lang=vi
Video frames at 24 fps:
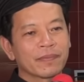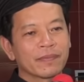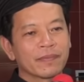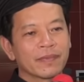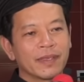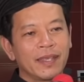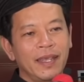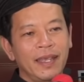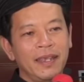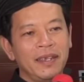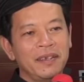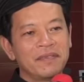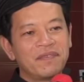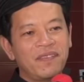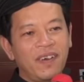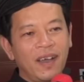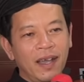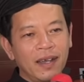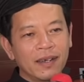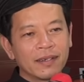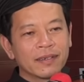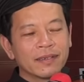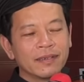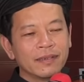thì
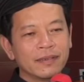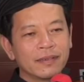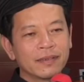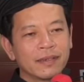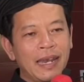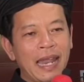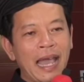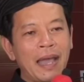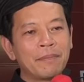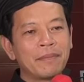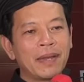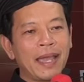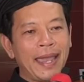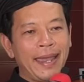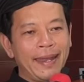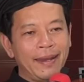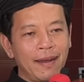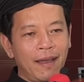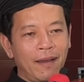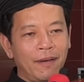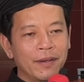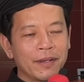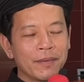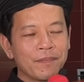phân làm hai
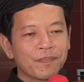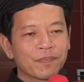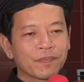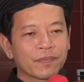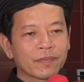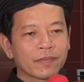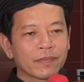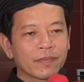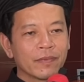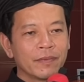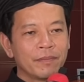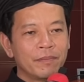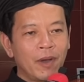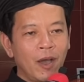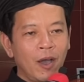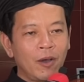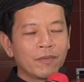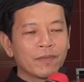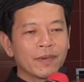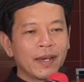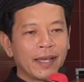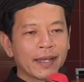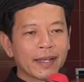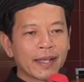loại
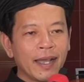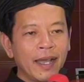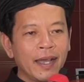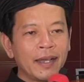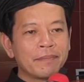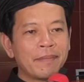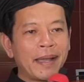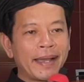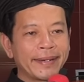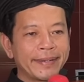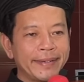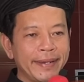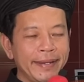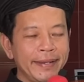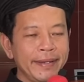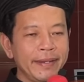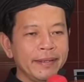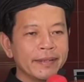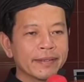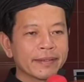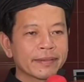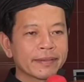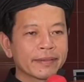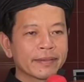một là cơ bản trí
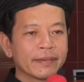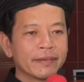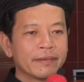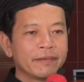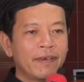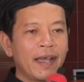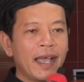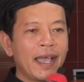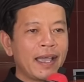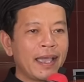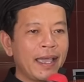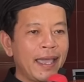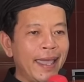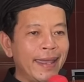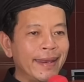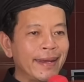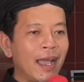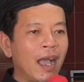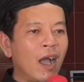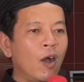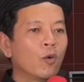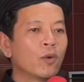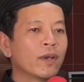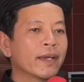và hai
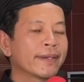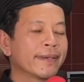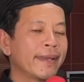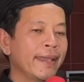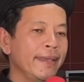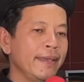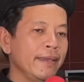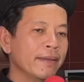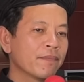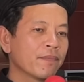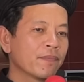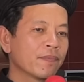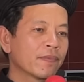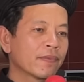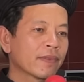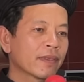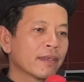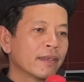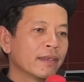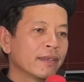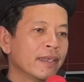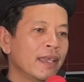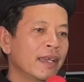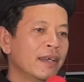là hậu đắc trí
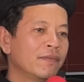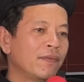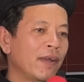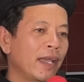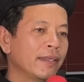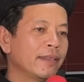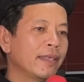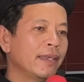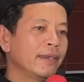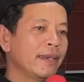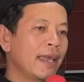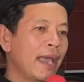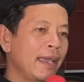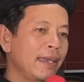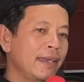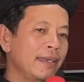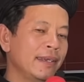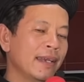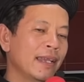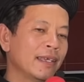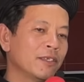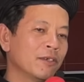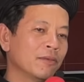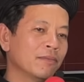như vậy thì
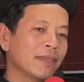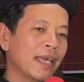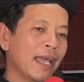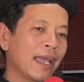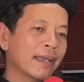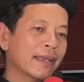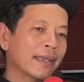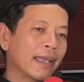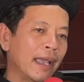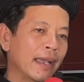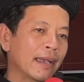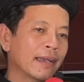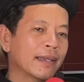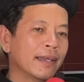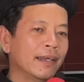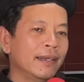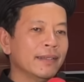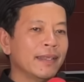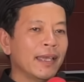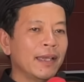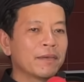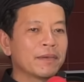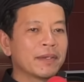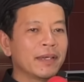đây là chúng ta căn
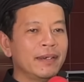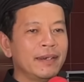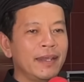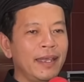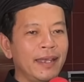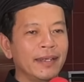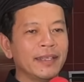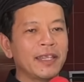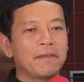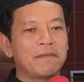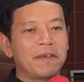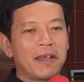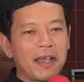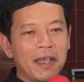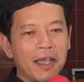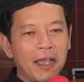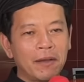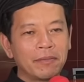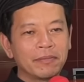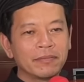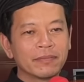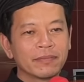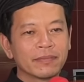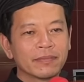cứ theo kinh điển theo phật
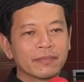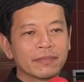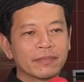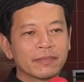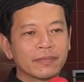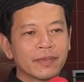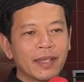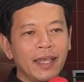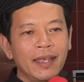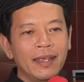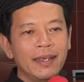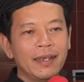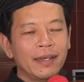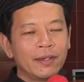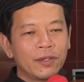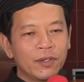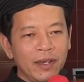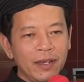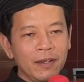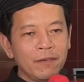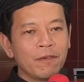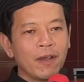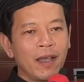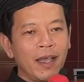học thì à,
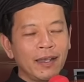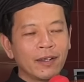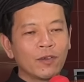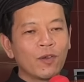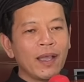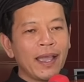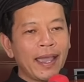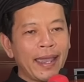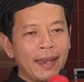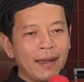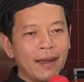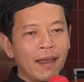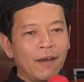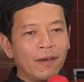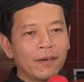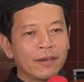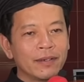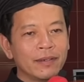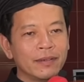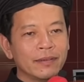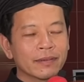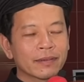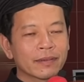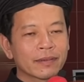trí huệ có hai
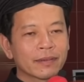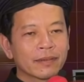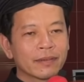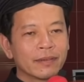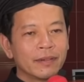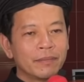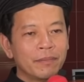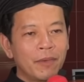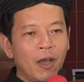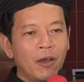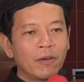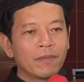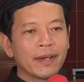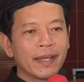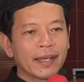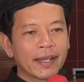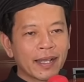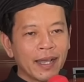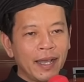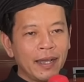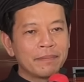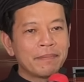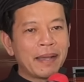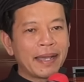loại một là
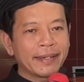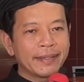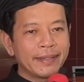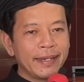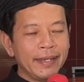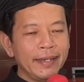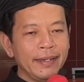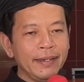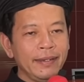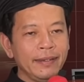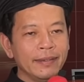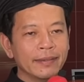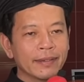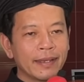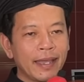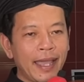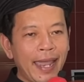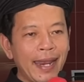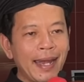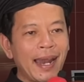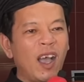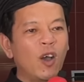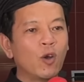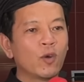cơ bản trí
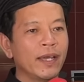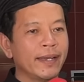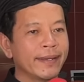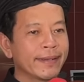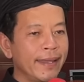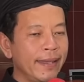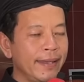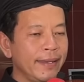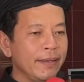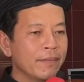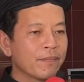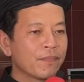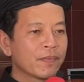hai là hậu đắc trí